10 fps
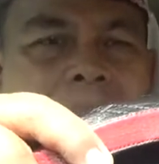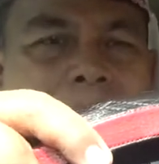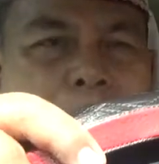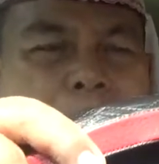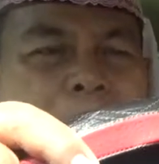
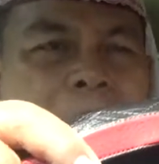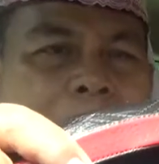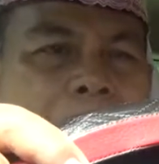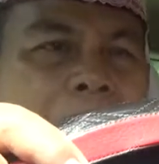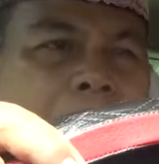kepada
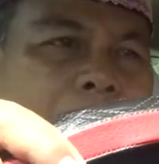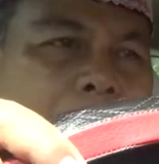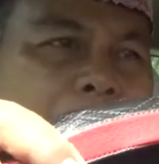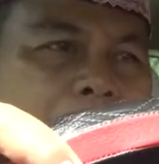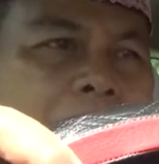jalan yang
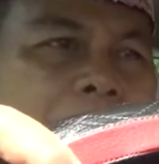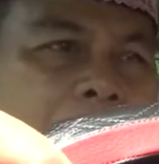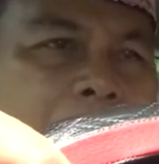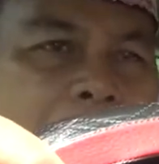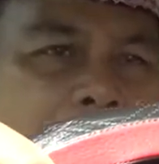
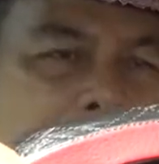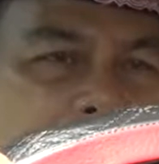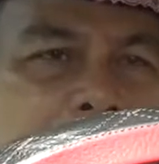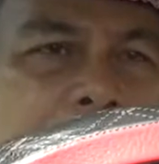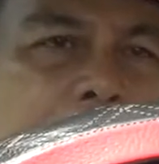benar.
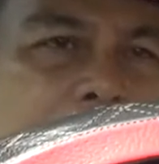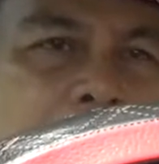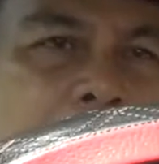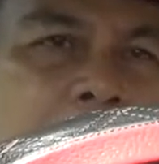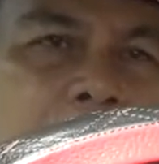
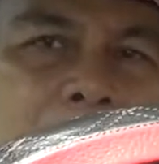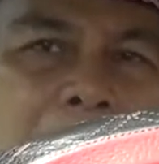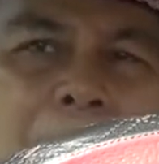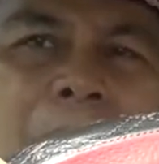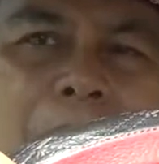
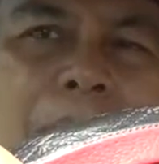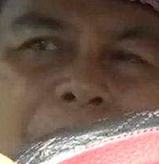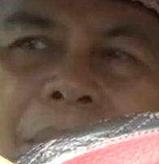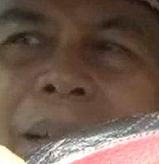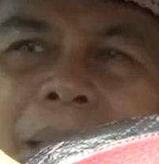Apa yang
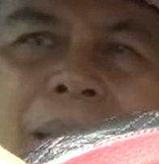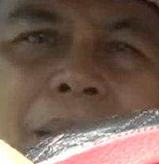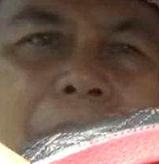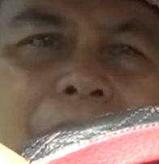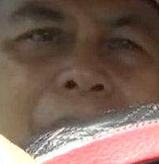ajaran
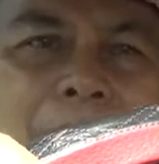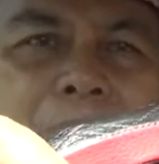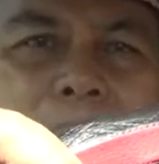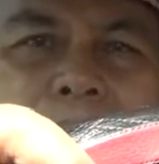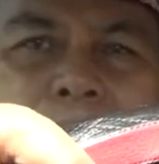yang benar
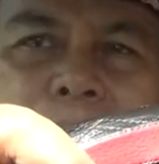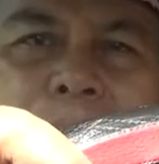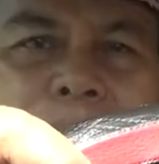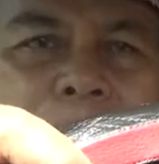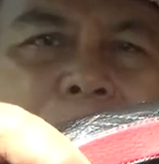itu?
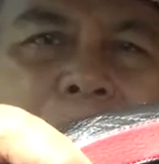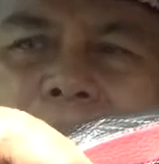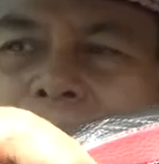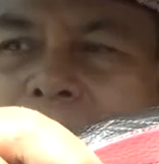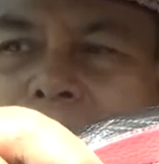Yo
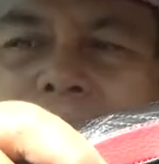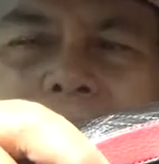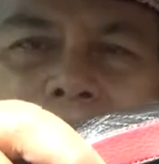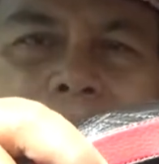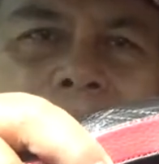jalan yang
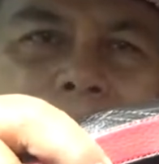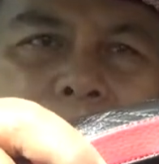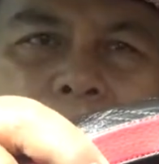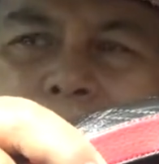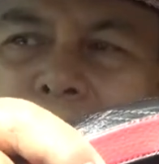benar
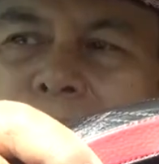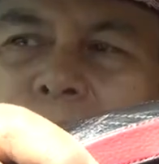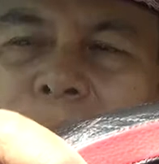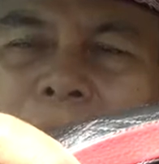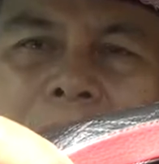itu
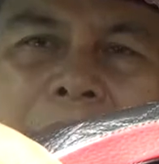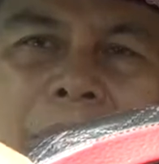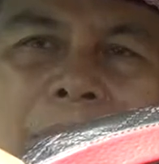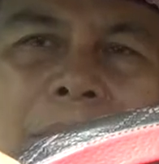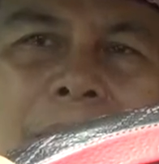ya
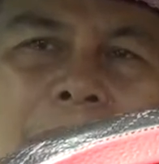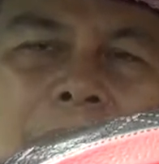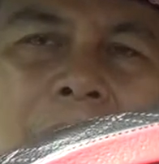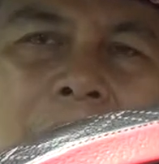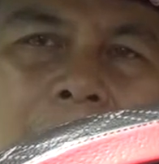ajaran
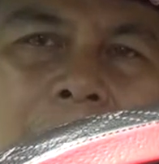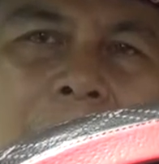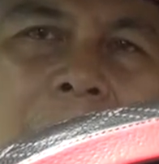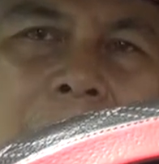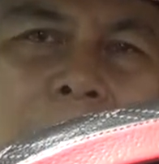
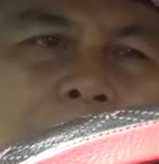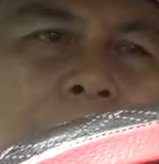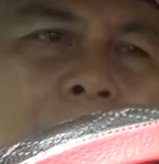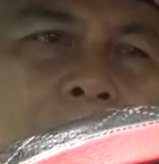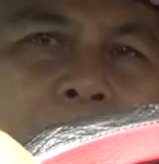Islam
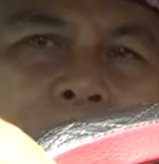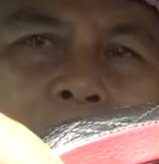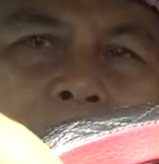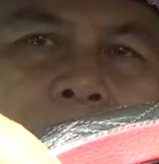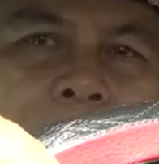
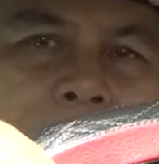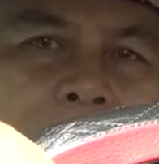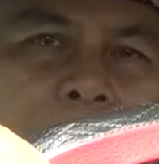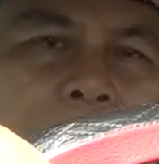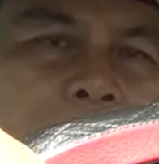ya
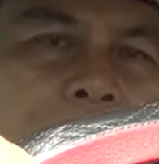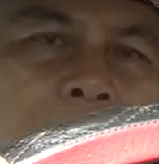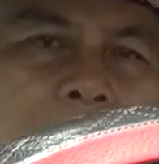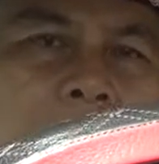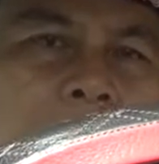
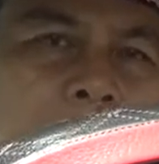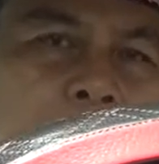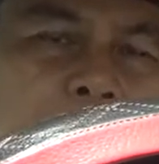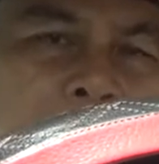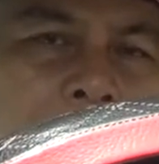menikah
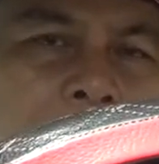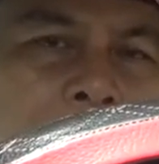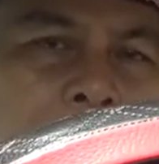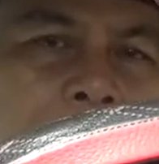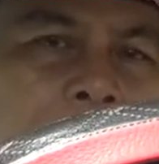wa
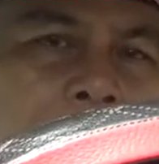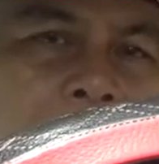inna